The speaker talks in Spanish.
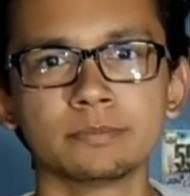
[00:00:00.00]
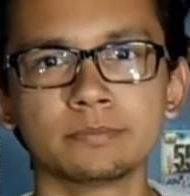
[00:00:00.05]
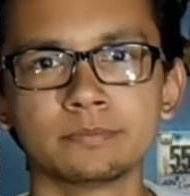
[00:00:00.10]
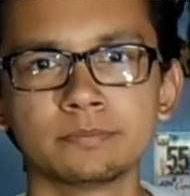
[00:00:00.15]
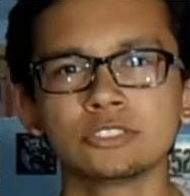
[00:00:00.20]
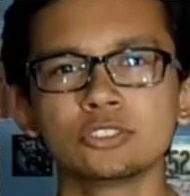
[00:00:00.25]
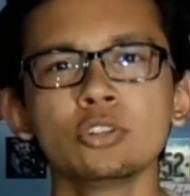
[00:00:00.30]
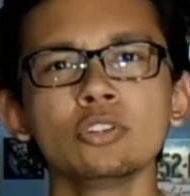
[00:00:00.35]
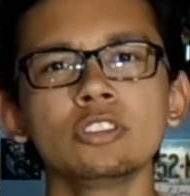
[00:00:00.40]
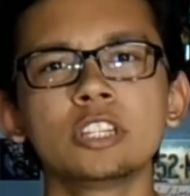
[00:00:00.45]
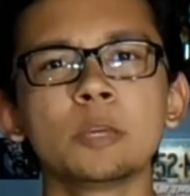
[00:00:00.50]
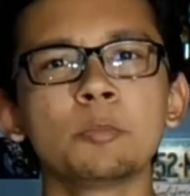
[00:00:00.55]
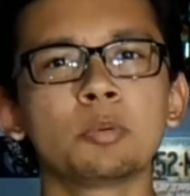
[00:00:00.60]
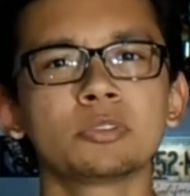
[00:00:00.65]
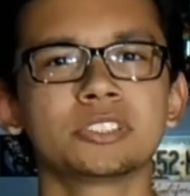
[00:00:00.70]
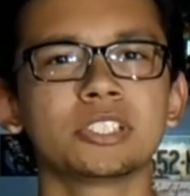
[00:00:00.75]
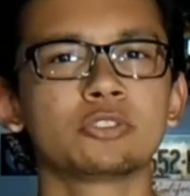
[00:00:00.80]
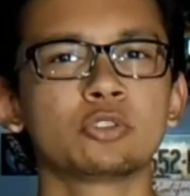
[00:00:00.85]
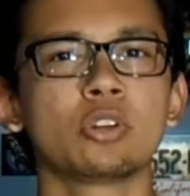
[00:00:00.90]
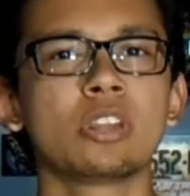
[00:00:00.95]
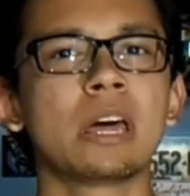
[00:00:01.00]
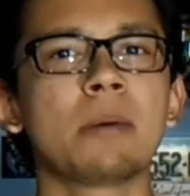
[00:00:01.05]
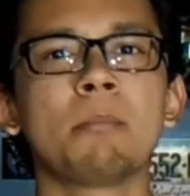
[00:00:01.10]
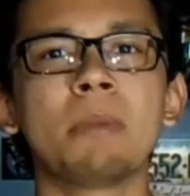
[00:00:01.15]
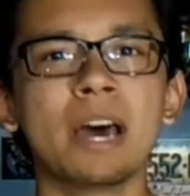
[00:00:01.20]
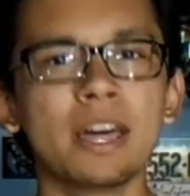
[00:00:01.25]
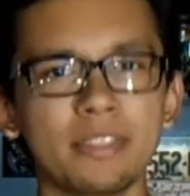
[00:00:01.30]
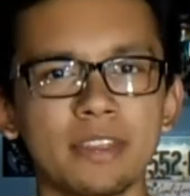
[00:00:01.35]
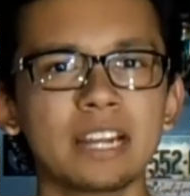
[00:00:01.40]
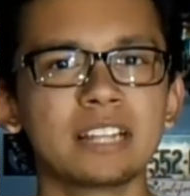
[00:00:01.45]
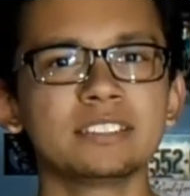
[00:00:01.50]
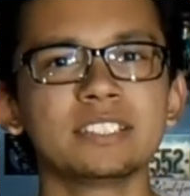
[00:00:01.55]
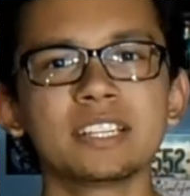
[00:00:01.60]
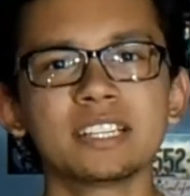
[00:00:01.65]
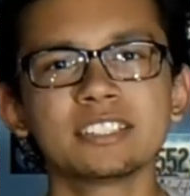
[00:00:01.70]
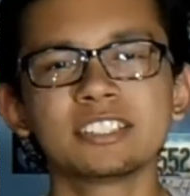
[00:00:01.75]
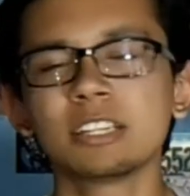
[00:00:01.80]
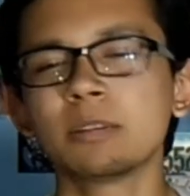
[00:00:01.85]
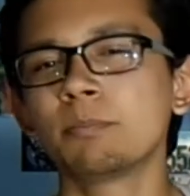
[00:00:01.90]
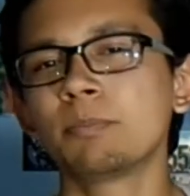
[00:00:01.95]
Son tipos a toda madre, así que
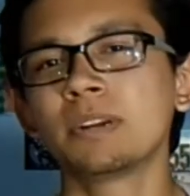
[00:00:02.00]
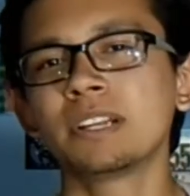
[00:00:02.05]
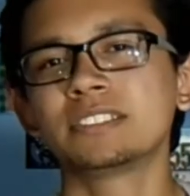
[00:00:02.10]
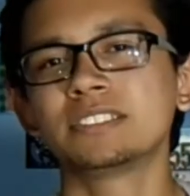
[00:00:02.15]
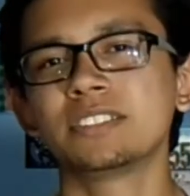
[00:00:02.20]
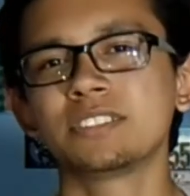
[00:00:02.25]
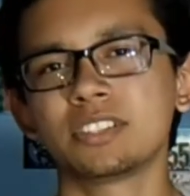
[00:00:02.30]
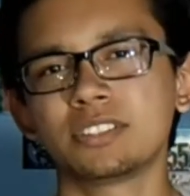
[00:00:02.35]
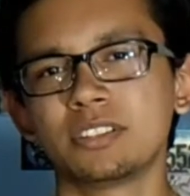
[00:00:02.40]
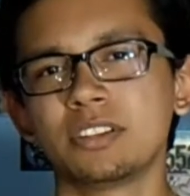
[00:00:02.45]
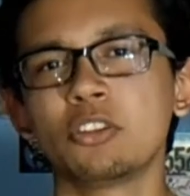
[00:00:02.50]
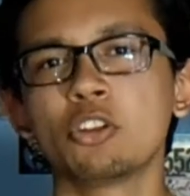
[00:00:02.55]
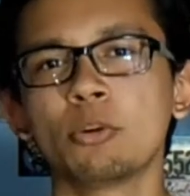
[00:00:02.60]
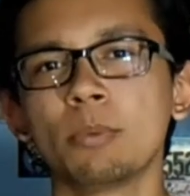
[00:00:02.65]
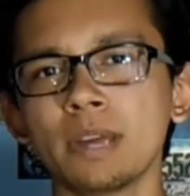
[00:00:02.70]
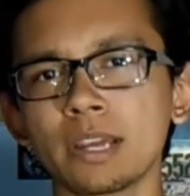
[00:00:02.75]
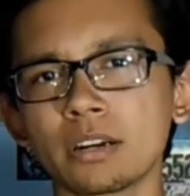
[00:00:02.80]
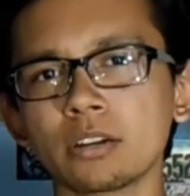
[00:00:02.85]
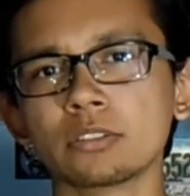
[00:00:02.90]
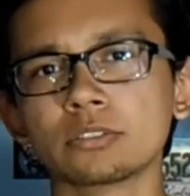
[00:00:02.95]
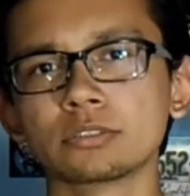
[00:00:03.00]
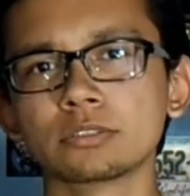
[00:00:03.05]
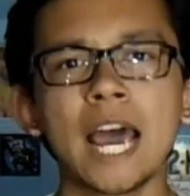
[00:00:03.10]
siempre es entretenido verlos.